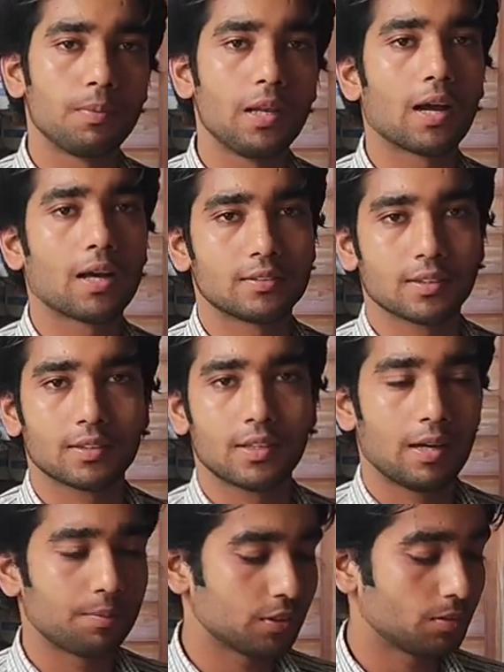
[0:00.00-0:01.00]
भी लगा
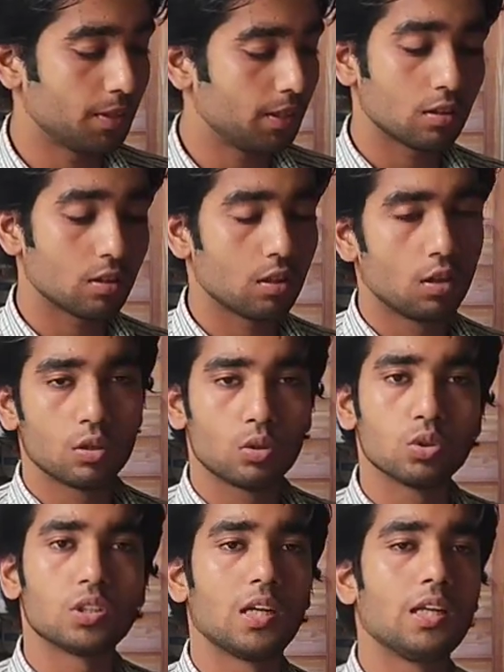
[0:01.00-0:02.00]
सकते हैं आप इसमें तो